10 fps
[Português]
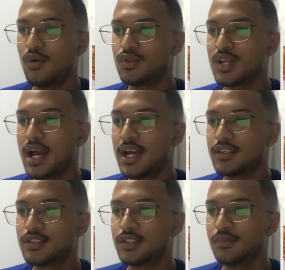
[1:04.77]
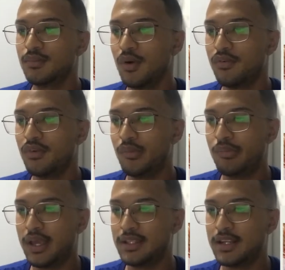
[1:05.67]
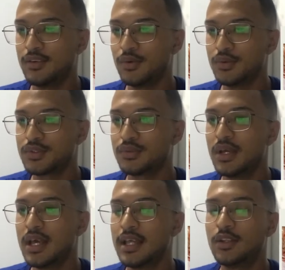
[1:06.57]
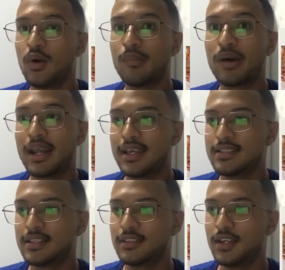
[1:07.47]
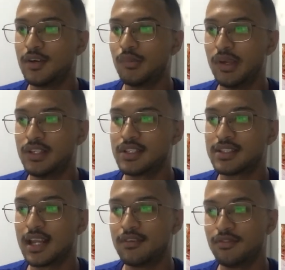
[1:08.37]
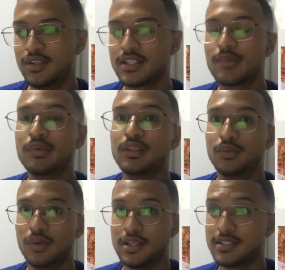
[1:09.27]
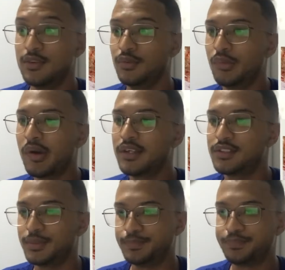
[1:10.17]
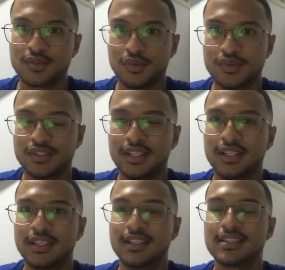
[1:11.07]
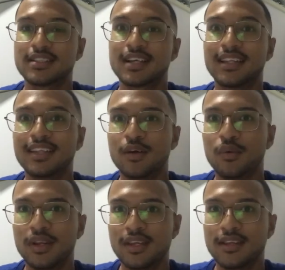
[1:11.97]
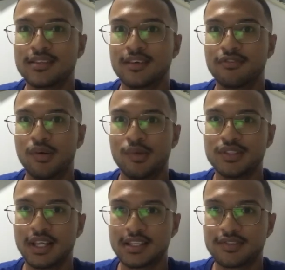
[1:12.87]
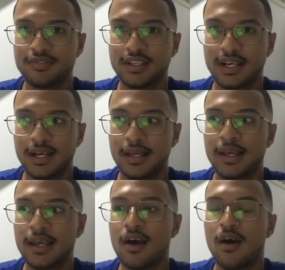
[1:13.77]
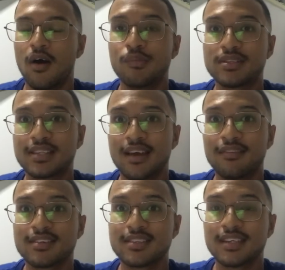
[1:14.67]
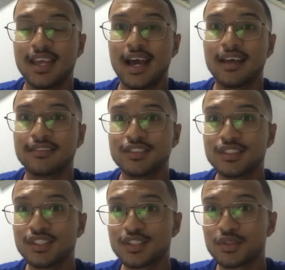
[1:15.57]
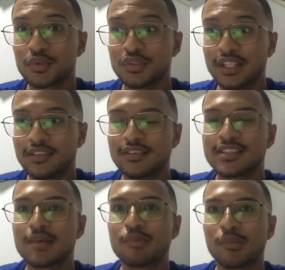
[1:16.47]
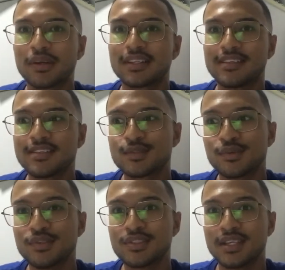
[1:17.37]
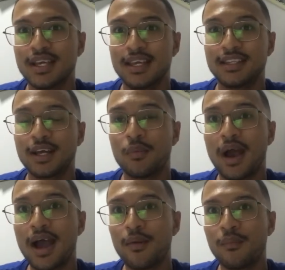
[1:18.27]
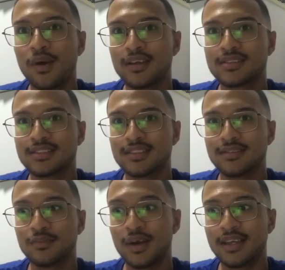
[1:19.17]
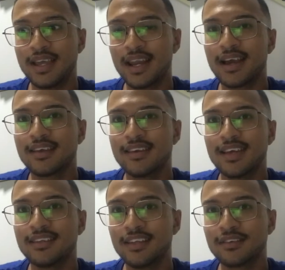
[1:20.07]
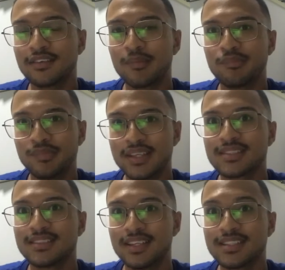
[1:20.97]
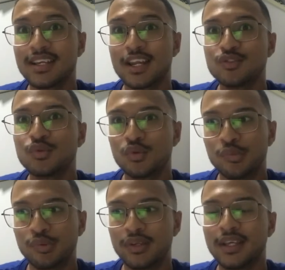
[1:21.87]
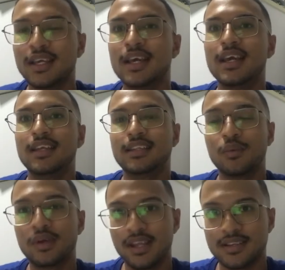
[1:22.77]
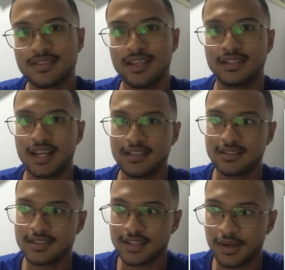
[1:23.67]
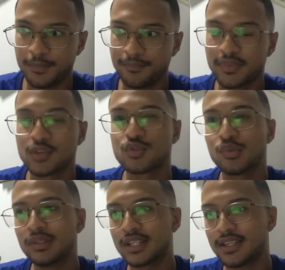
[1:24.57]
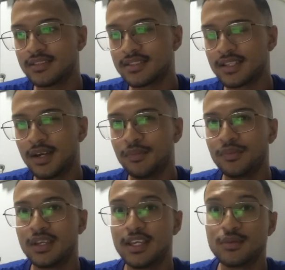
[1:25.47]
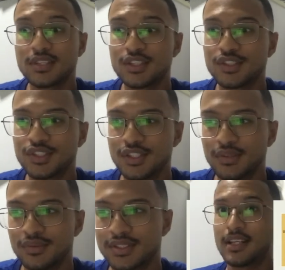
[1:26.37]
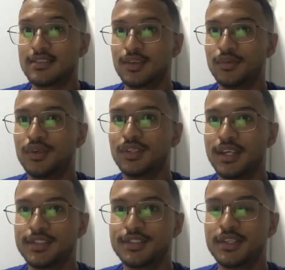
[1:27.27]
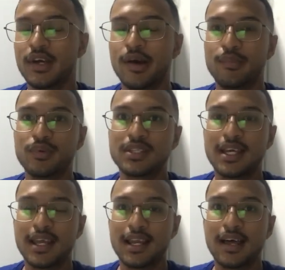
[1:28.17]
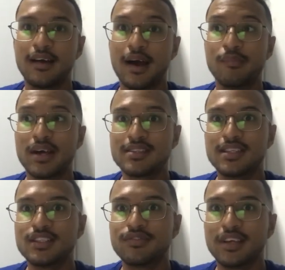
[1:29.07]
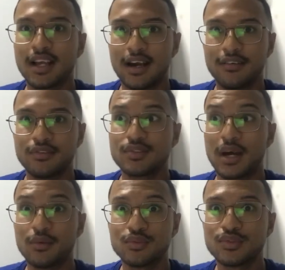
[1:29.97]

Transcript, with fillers: onde a arte móvel em pedra e osso não aparece anteriormente às gravuras da pintura, segundo Martin. Então, né, nessa categoria, nessa forma de classificar, observa-se que há distinções dentro dessas próprias tradições. Então há uma, uma hierarquia dentro da, desse, desse grande grupo. Né? Então cria-se a tradição, subtradição e os estilos da tradição nordeste, por ser ela a mais identificável aos